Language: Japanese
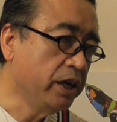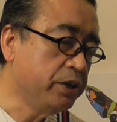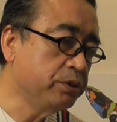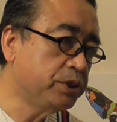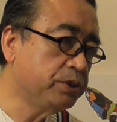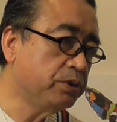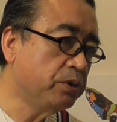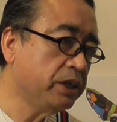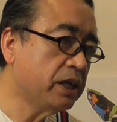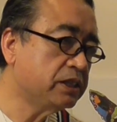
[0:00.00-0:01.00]
琉球
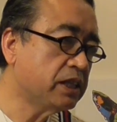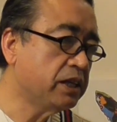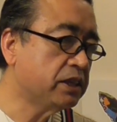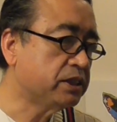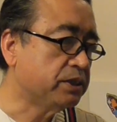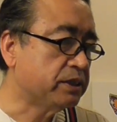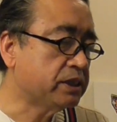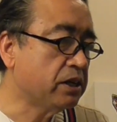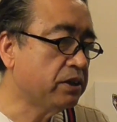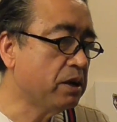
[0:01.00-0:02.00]
の織立さんです
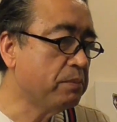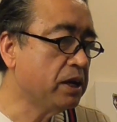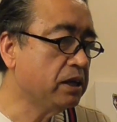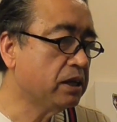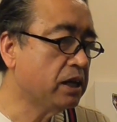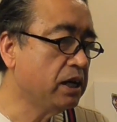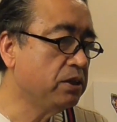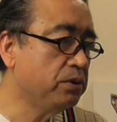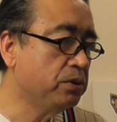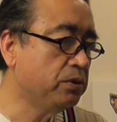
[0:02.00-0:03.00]
桜満開
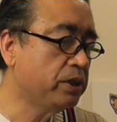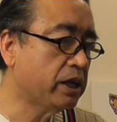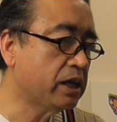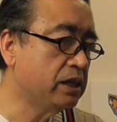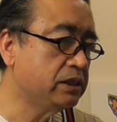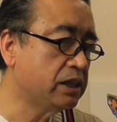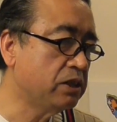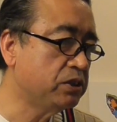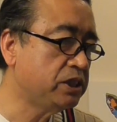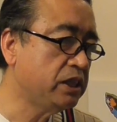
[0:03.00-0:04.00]
のようで関
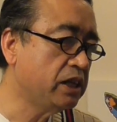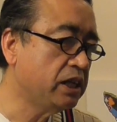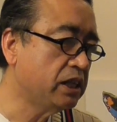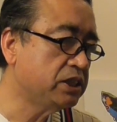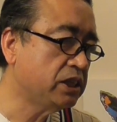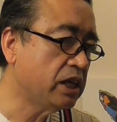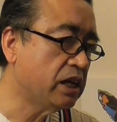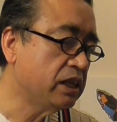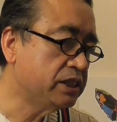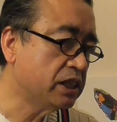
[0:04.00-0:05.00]
西の知り合いたち
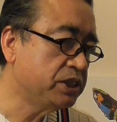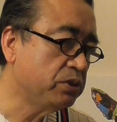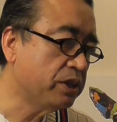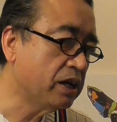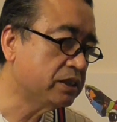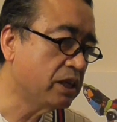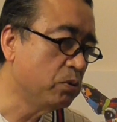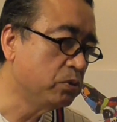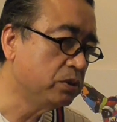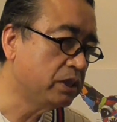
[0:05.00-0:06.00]
が写真をたくさ
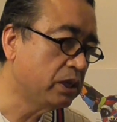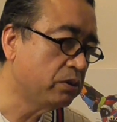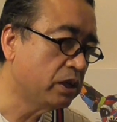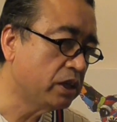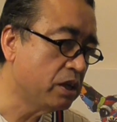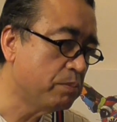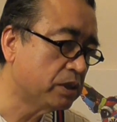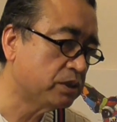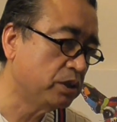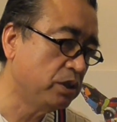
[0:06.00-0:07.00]
ん送ってくれてい
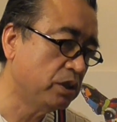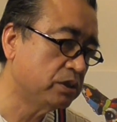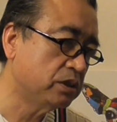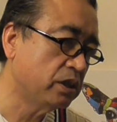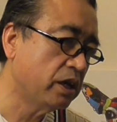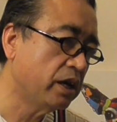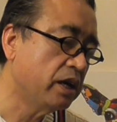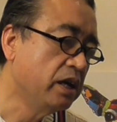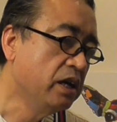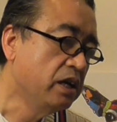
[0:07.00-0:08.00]
ますいいですね